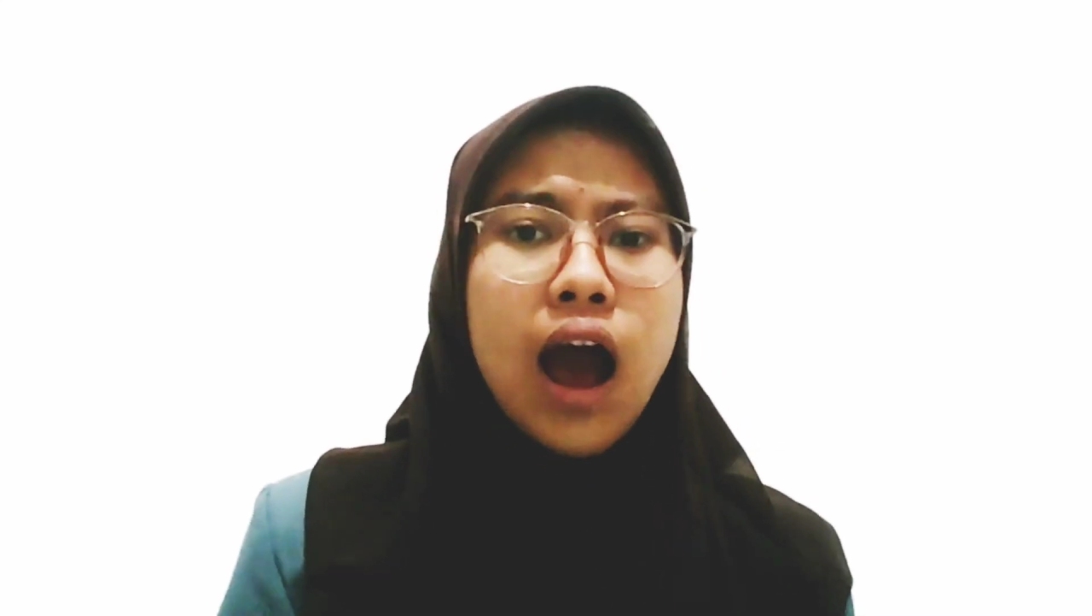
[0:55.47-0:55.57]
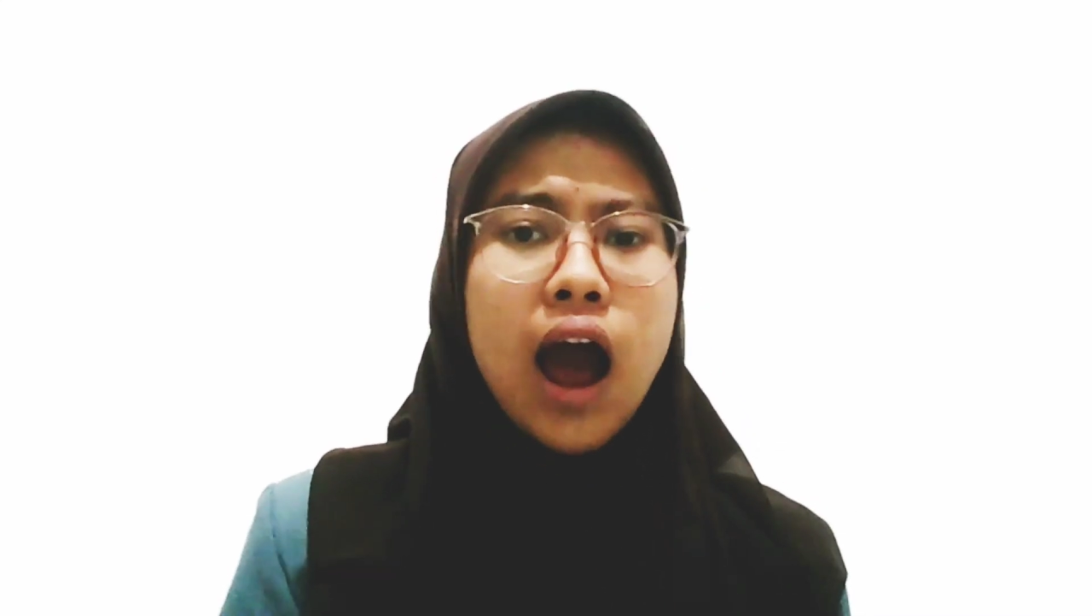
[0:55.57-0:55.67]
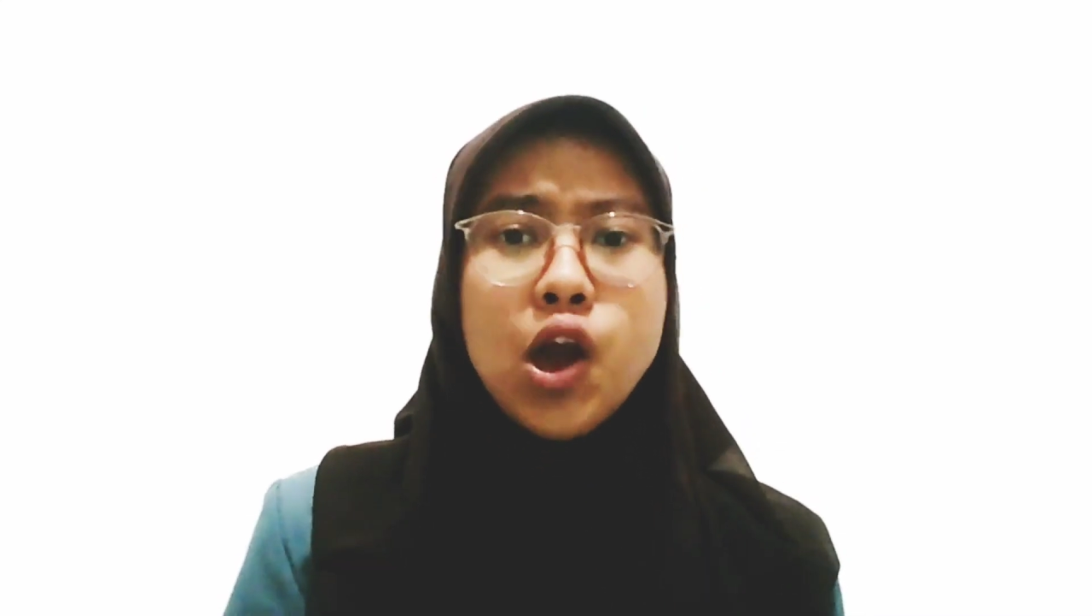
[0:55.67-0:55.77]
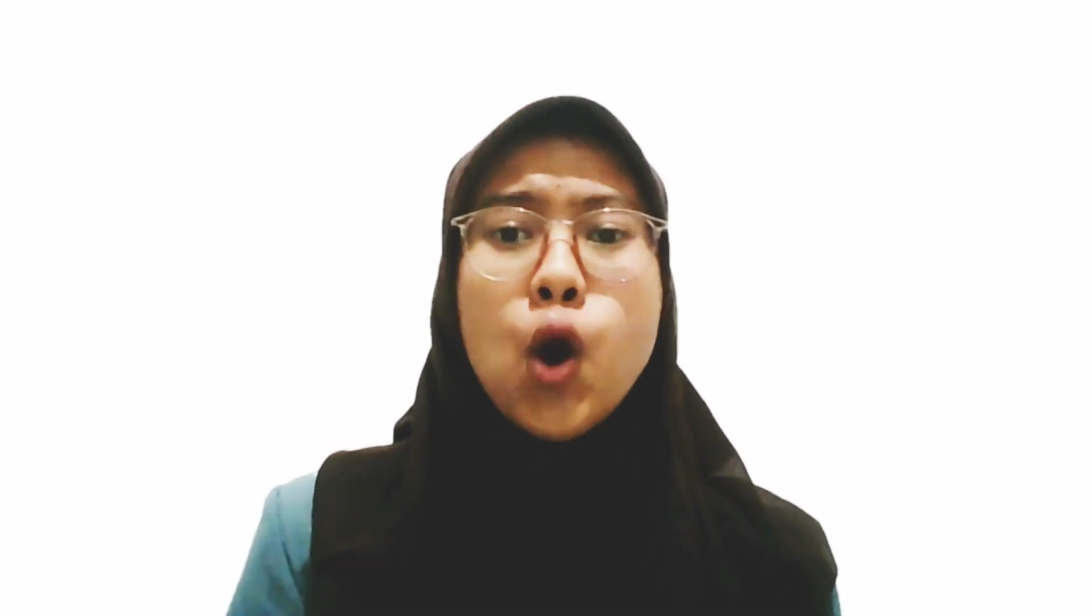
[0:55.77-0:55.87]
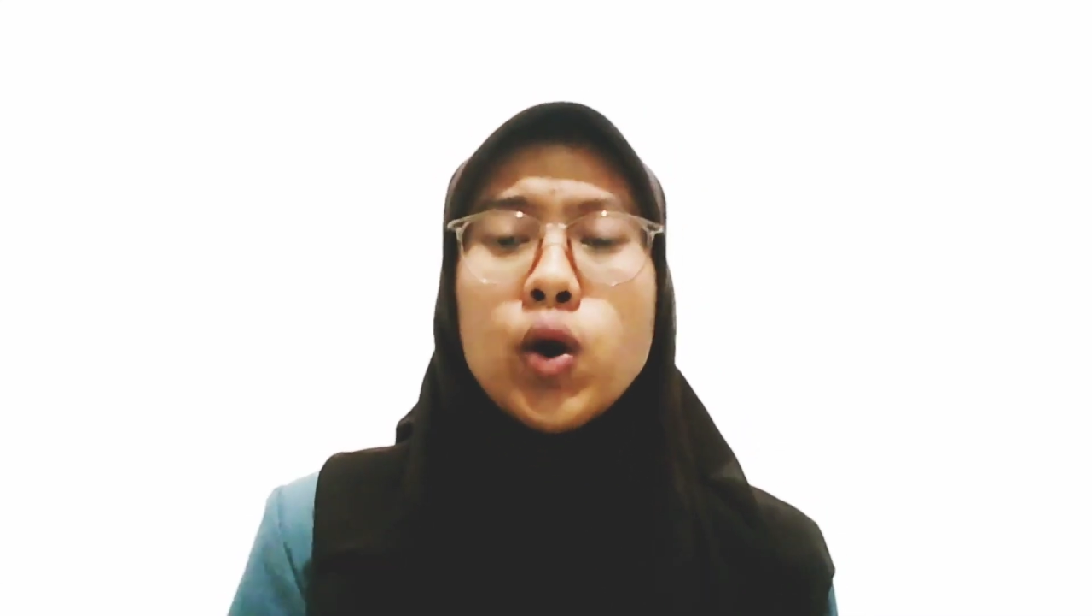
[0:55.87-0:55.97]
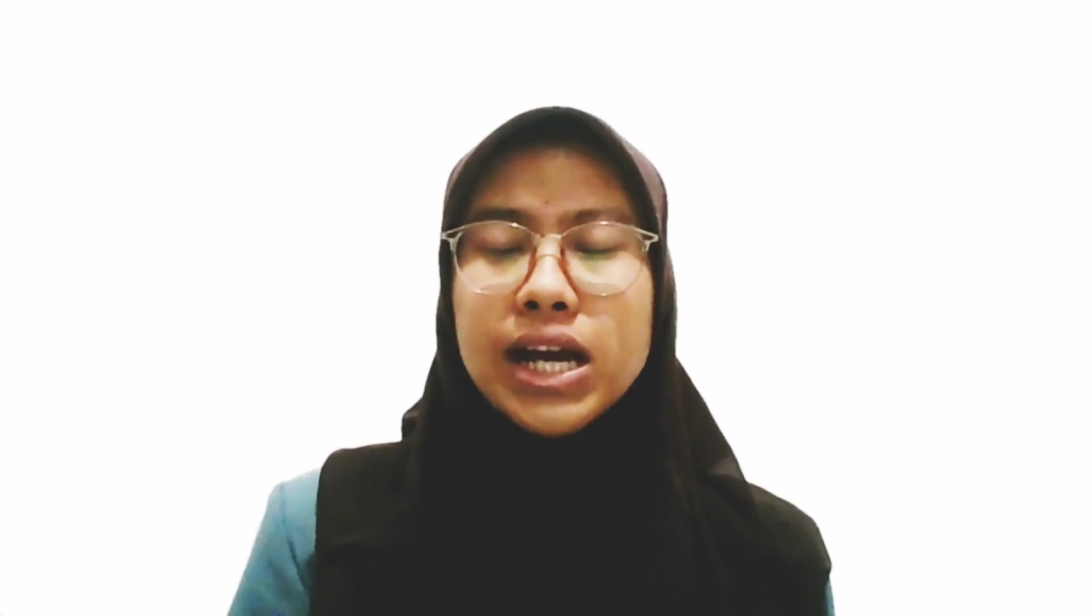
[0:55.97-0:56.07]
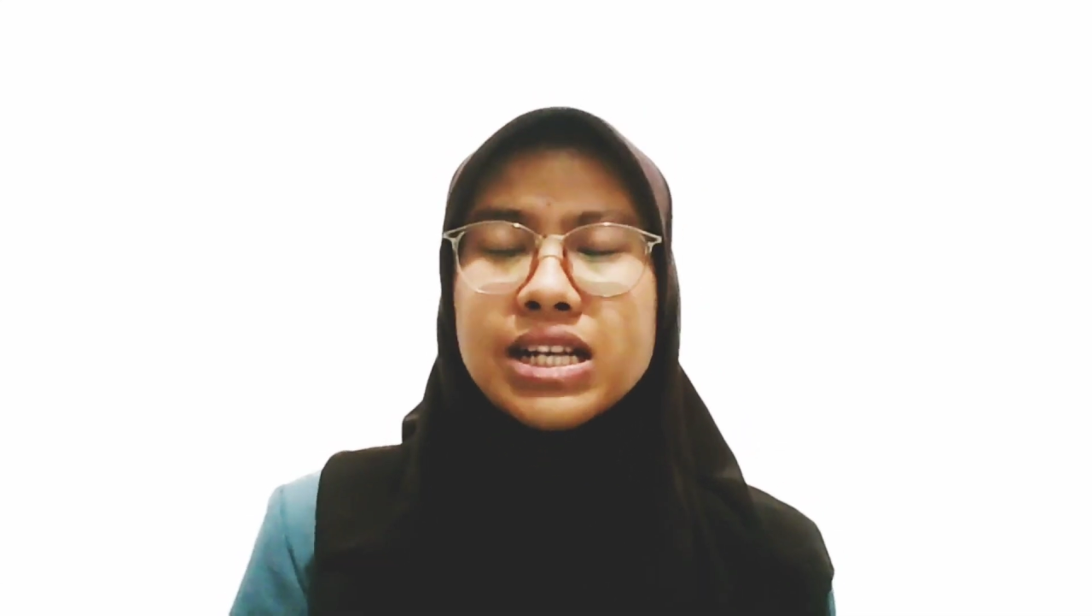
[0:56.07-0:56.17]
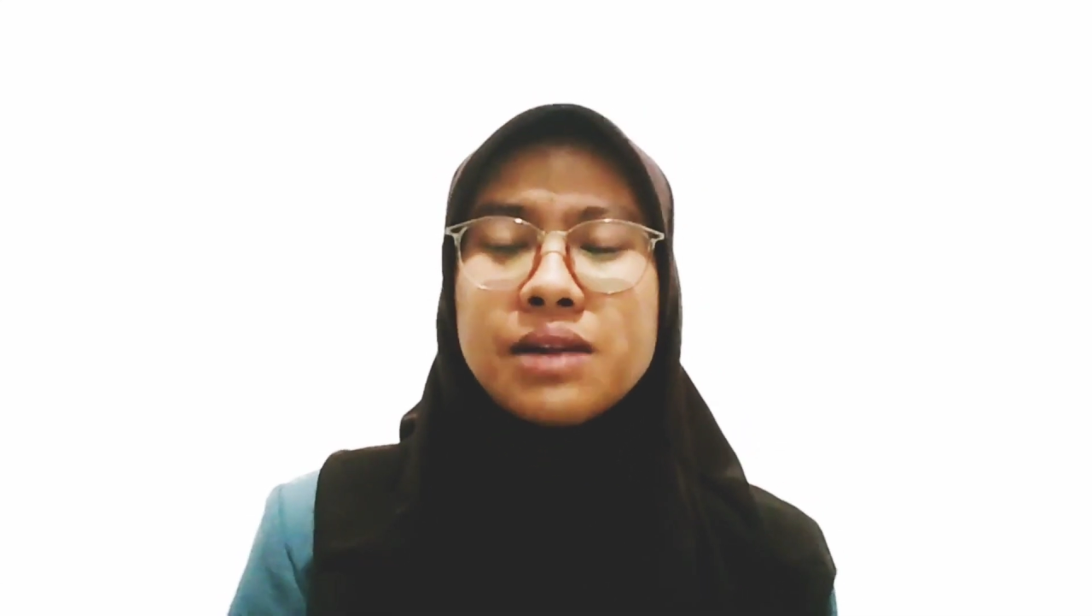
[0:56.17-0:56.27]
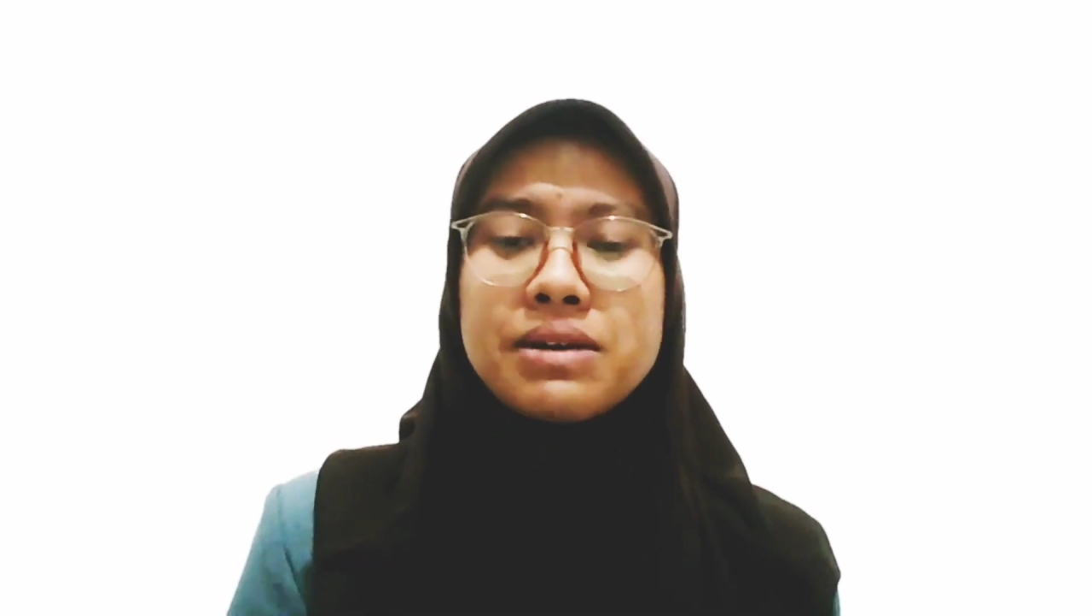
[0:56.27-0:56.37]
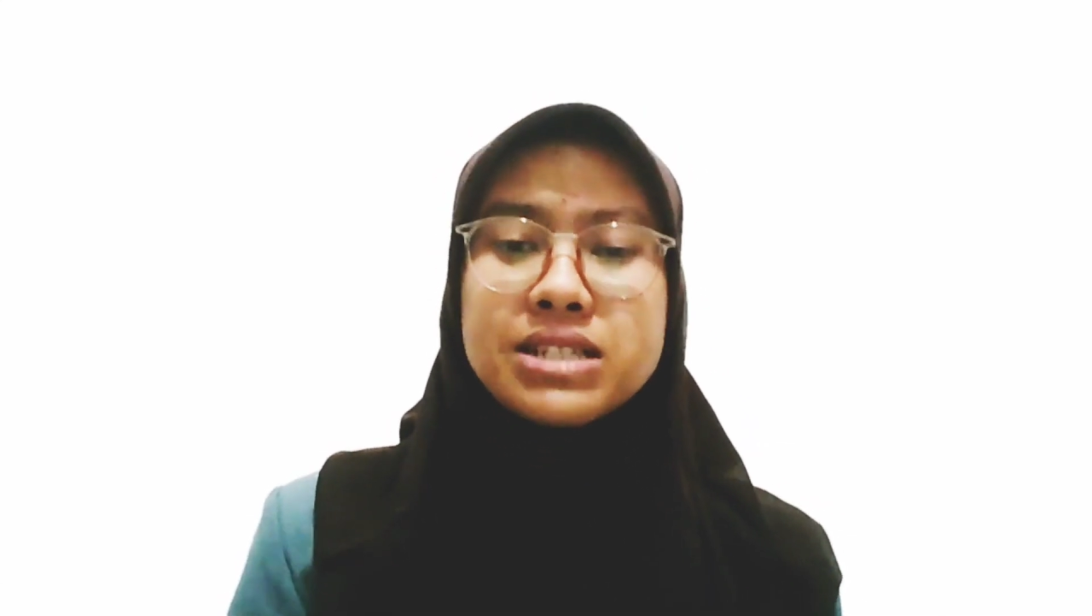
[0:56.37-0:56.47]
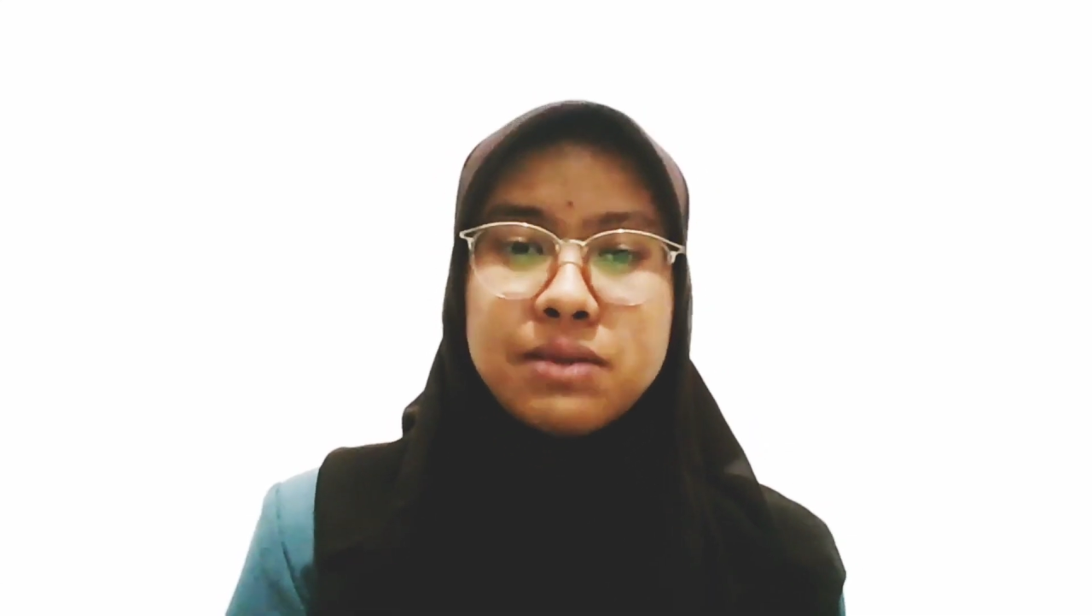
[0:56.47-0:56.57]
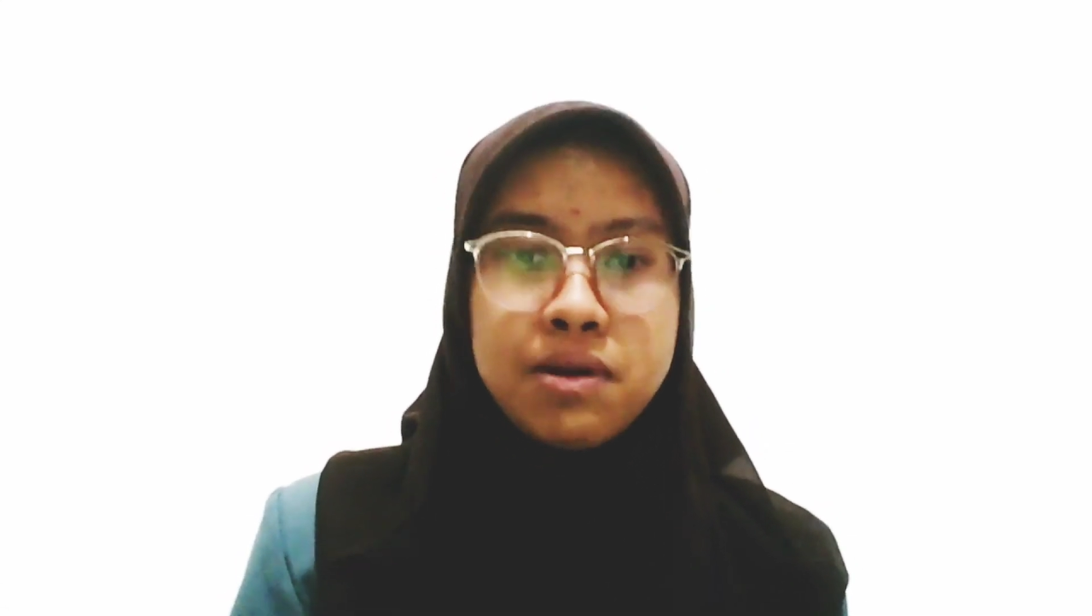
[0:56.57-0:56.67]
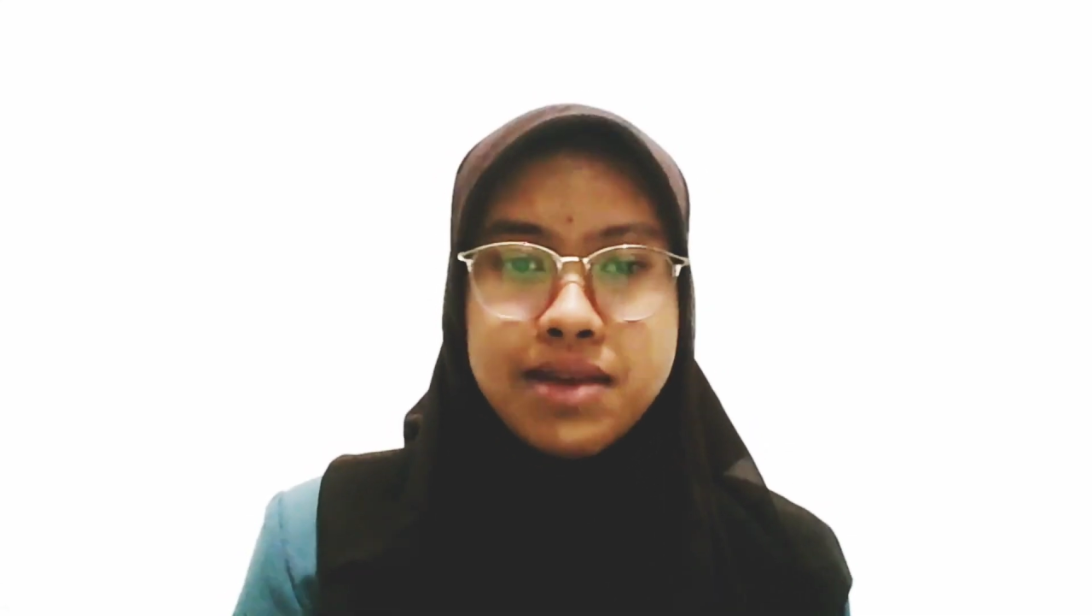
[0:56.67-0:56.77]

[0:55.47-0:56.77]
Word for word: Ayo oge jelma-jelma